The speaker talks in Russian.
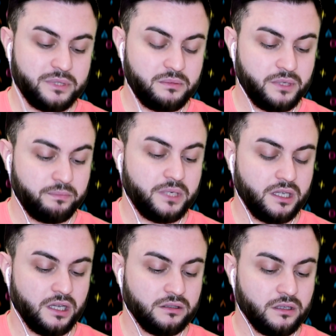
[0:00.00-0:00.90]
себе
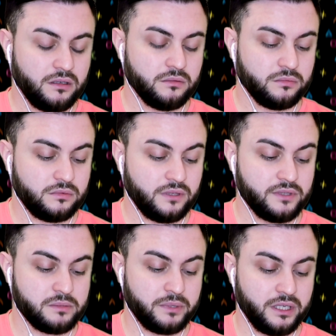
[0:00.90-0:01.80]
приятная на
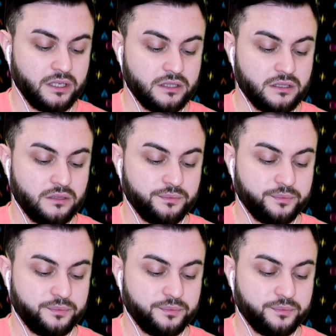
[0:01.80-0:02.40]
восприятие.